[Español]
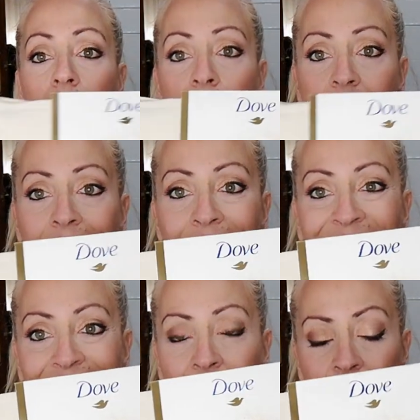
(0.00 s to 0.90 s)
Y es de la
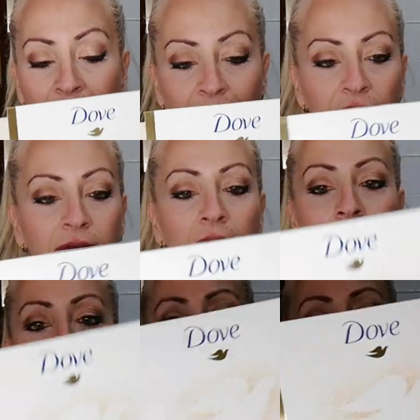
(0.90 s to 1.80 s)
marca DAF
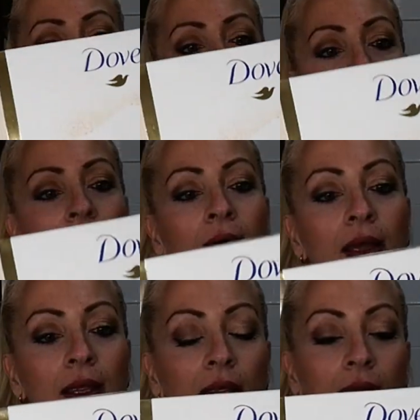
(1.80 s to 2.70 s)
y
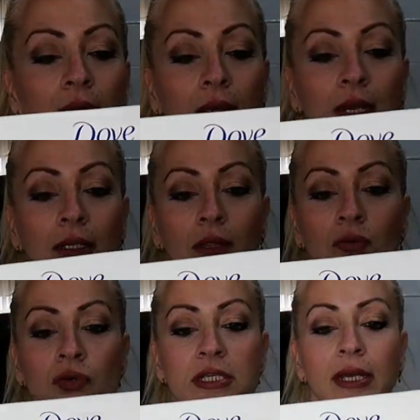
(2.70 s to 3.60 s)
lleva el gel de
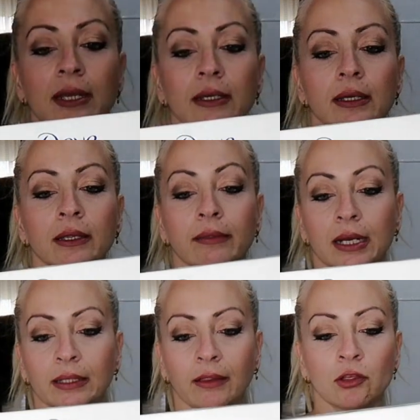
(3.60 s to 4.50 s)
ducha,
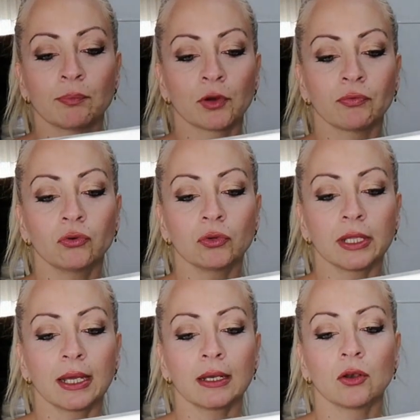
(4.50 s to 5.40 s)
hidratación
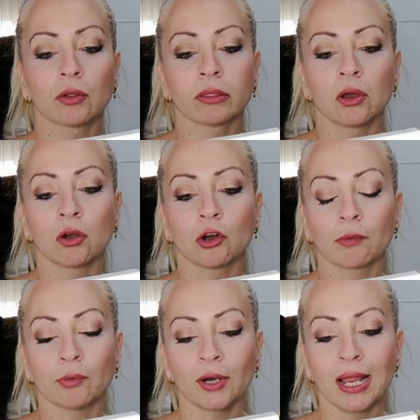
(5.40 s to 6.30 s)
profunda, loción
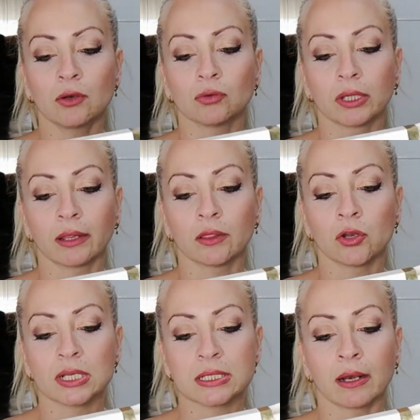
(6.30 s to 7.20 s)
corporal,
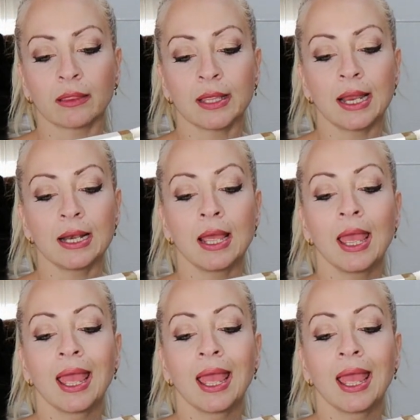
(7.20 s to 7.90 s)
nutrición esencial,